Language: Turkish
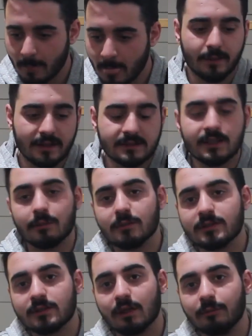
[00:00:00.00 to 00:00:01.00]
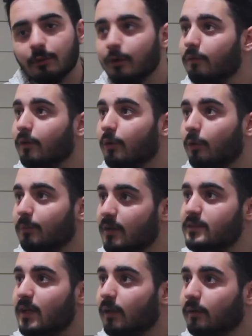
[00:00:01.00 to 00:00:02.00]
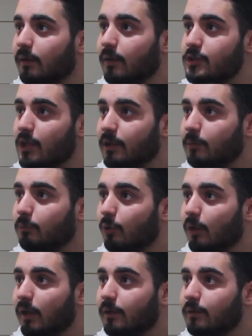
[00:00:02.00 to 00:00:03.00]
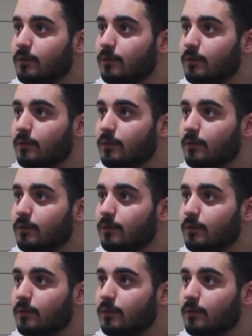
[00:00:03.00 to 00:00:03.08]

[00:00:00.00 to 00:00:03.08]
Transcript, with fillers: Ben size en basitinden bir örnek veriyorum. Yeni Zelanda'da yaşandı mı bu olay?